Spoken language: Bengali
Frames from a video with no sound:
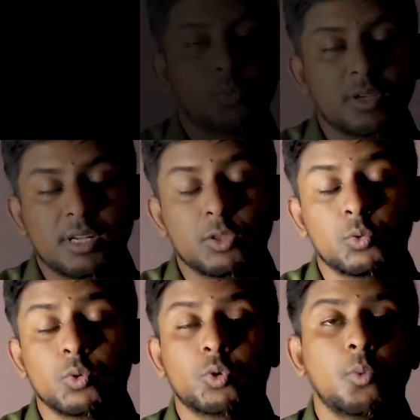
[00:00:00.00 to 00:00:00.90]
তোমরা যারা
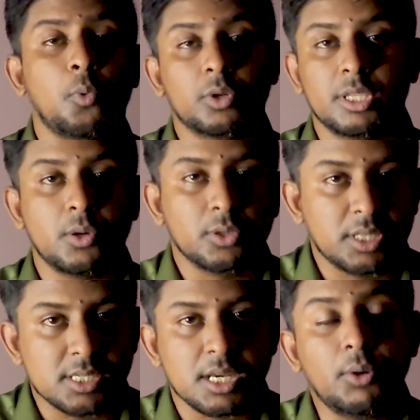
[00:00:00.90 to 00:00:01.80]
দ্রুত ভর্তি
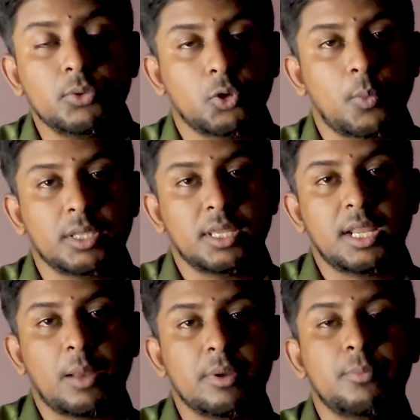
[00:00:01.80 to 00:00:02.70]
হতে চাও তোমাদের
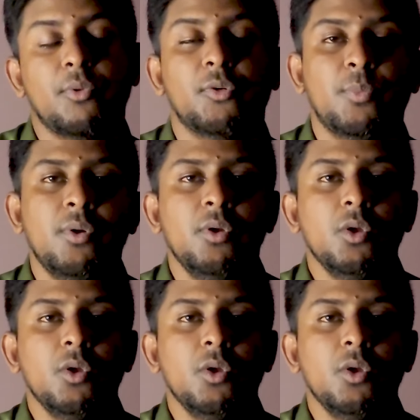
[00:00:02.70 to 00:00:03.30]
আমি বলবো